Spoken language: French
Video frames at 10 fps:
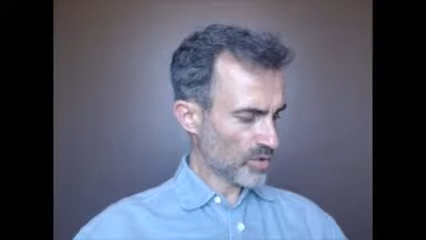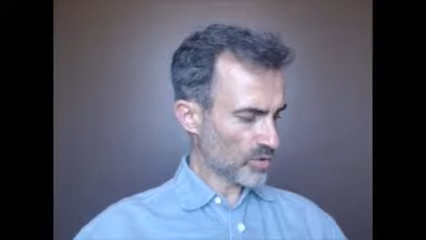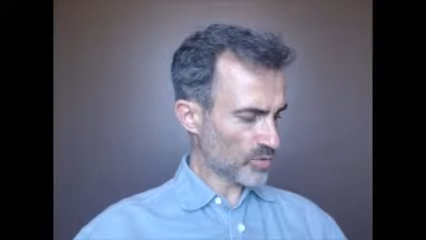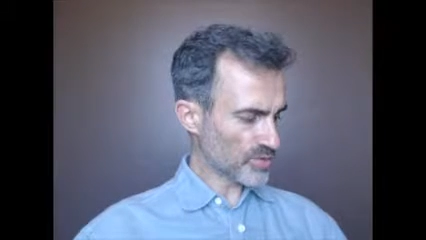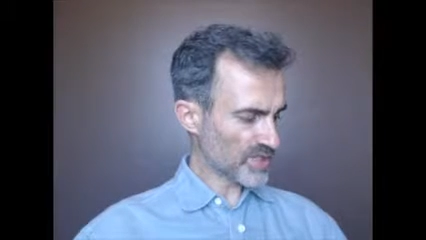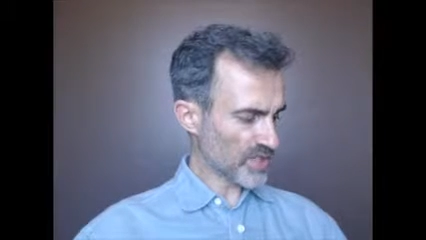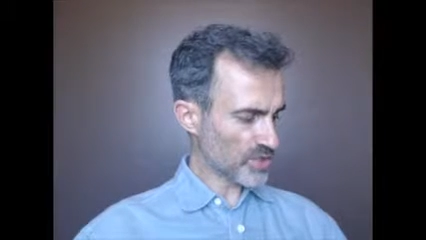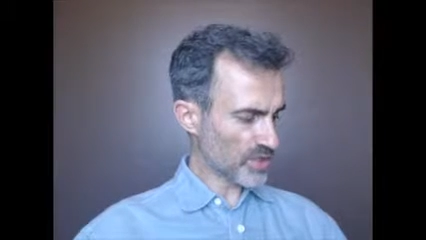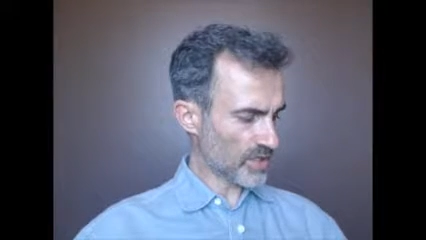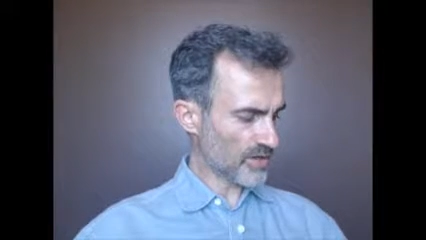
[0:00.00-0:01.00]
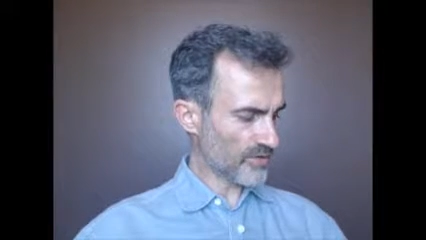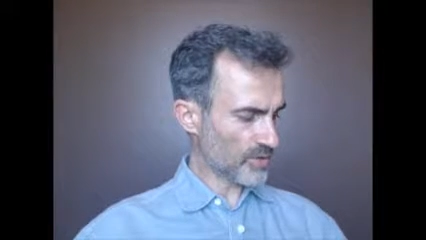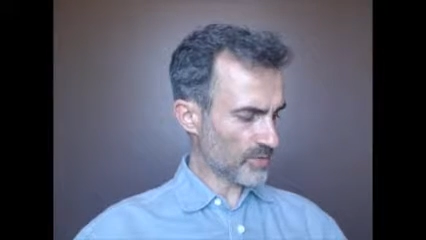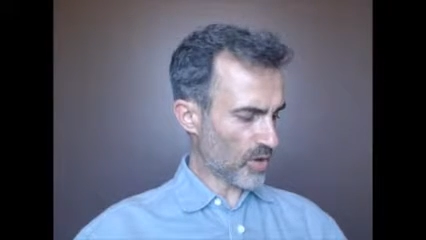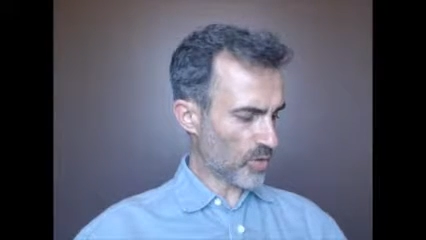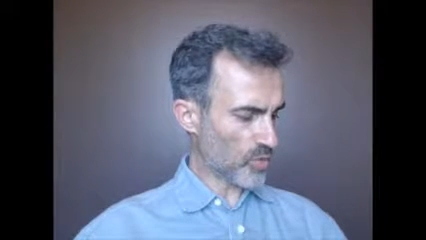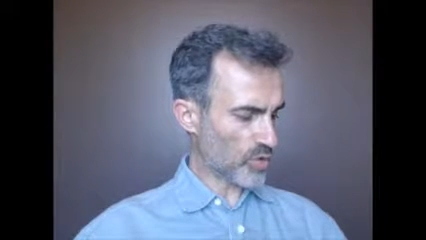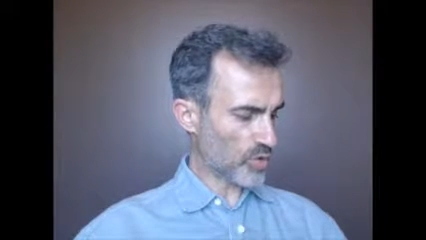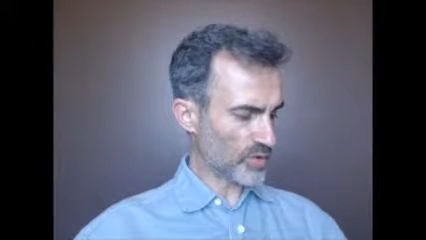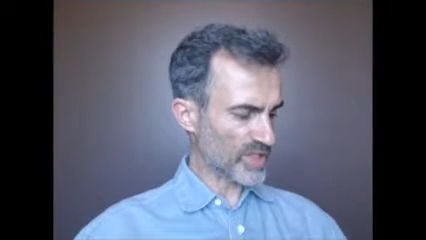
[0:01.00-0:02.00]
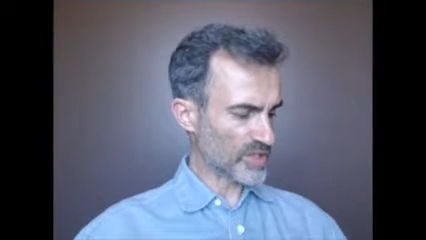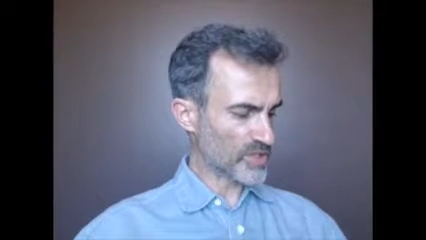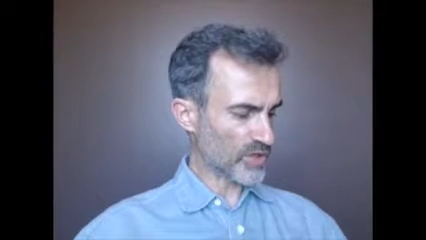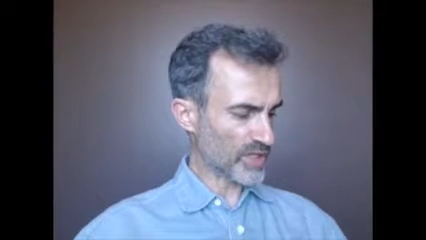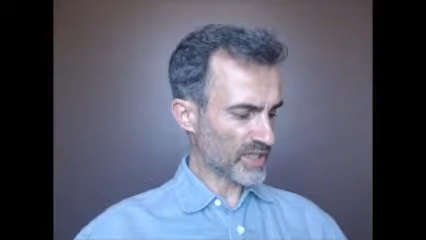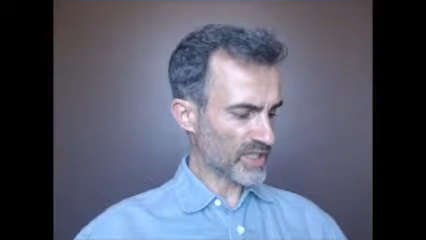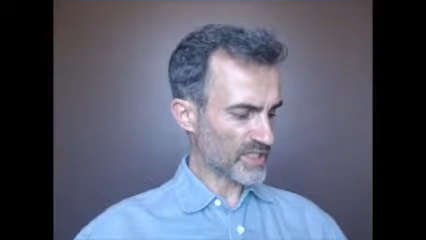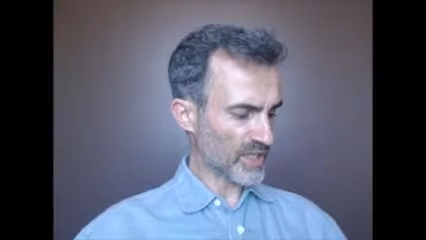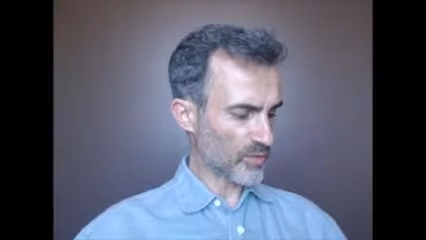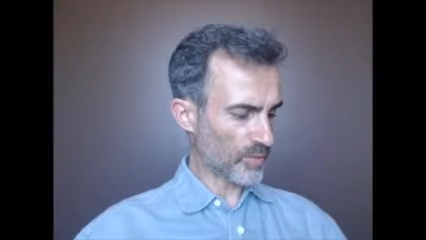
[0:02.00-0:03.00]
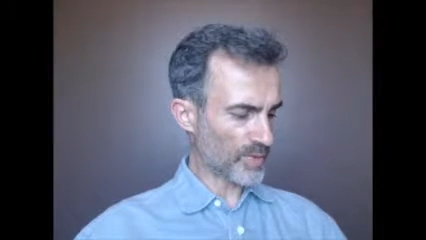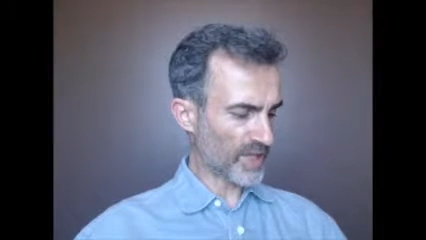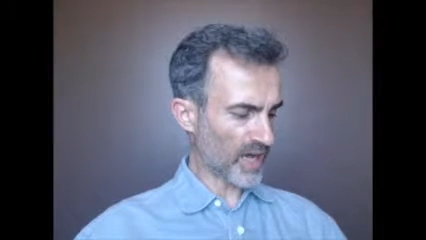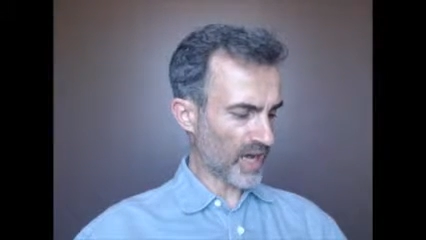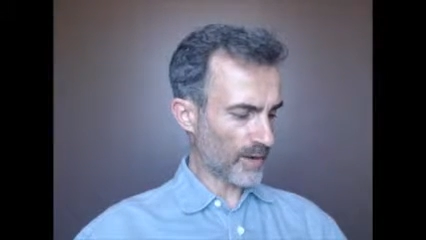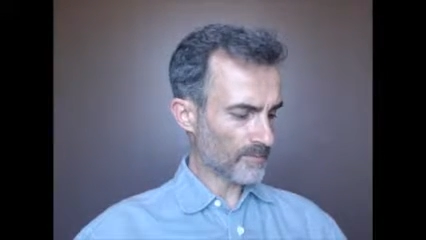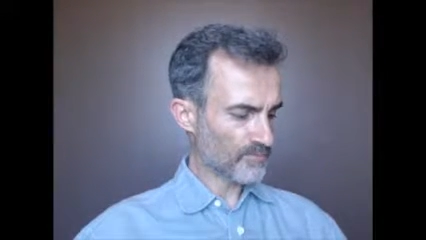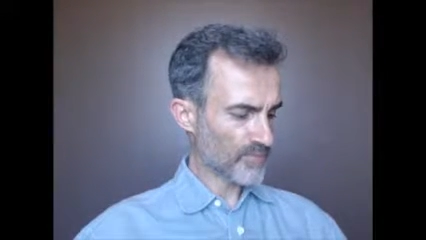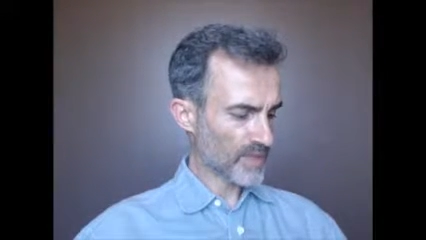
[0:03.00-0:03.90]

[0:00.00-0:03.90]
Qu'on sache l'événement ou qu'on l'ignore, il s'accomplira.